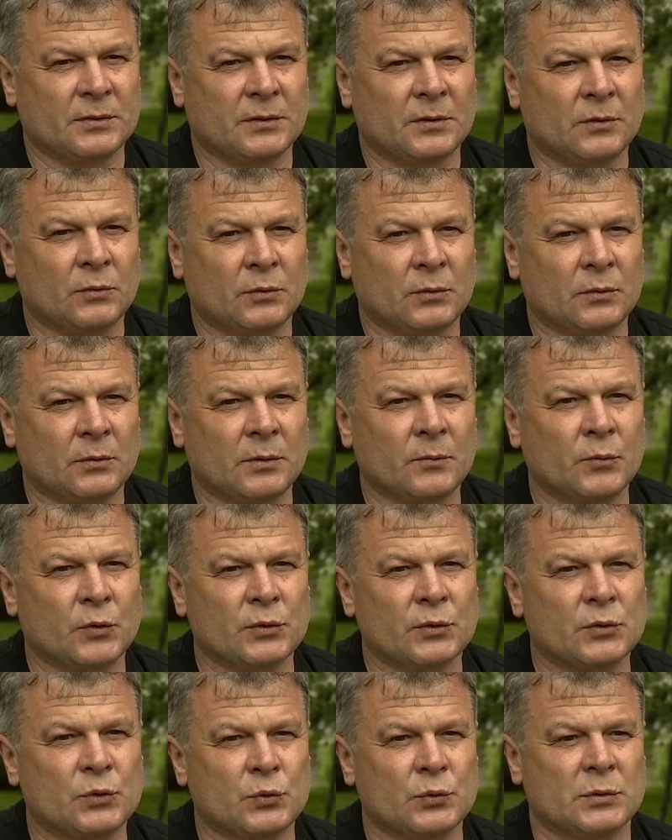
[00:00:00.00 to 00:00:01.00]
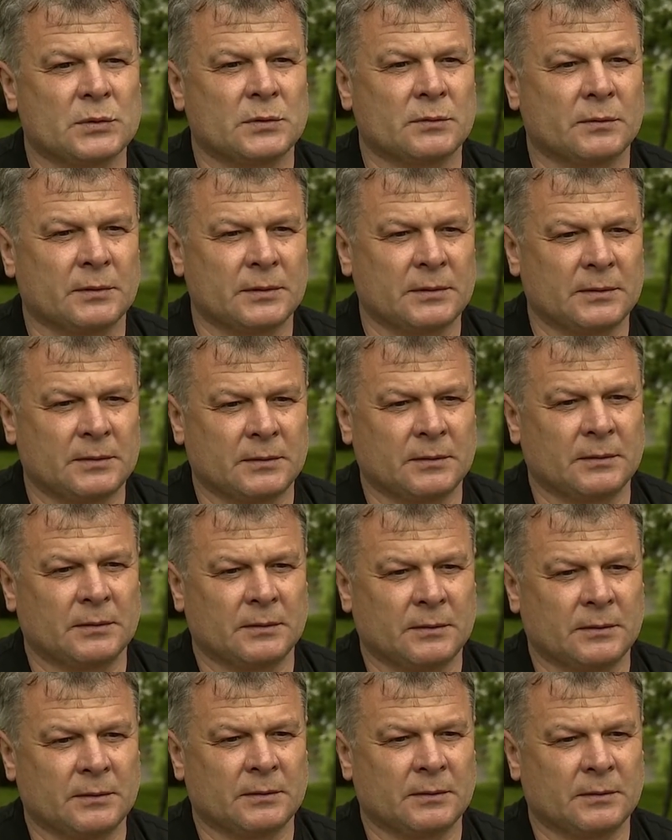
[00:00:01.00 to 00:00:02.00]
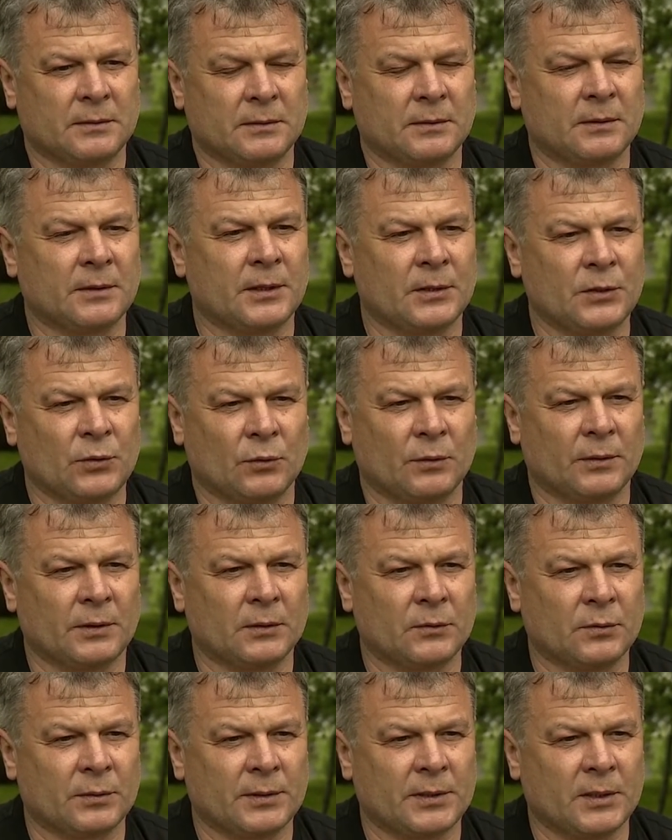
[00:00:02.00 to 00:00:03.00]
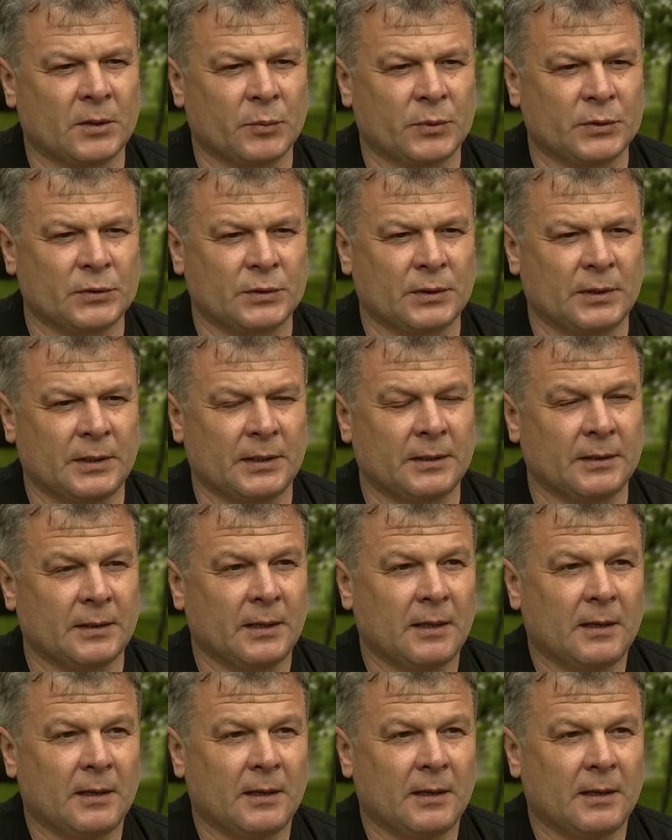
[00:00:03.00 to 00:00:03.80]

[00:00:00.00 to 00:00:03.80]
ты только можешь чувствовать э, э, каньон, который тебя поджидает.